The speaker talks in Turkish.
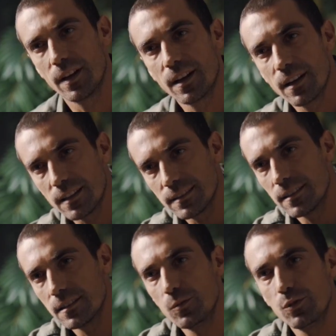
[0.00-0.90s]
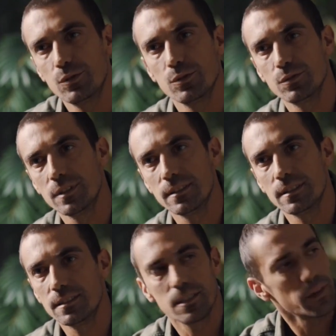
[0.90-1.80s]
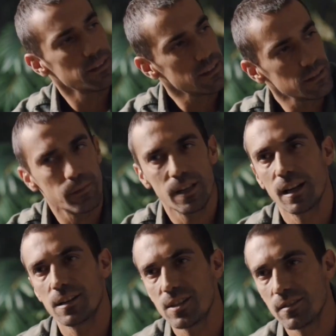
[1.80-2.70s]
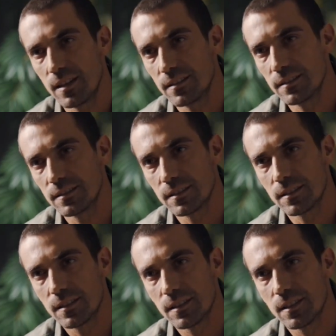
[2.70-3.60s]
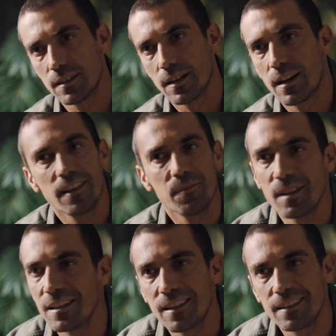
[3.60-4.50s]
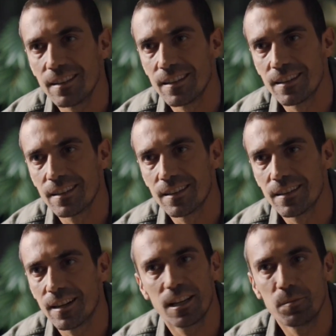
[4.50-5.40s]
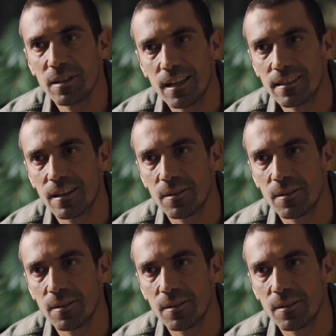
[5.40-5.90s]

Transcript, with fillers: E yakalarsan adamı öldürürsün dediniz, işi benden alıp MKC'ye verdiniz. Adamlar nerede? Araba nerede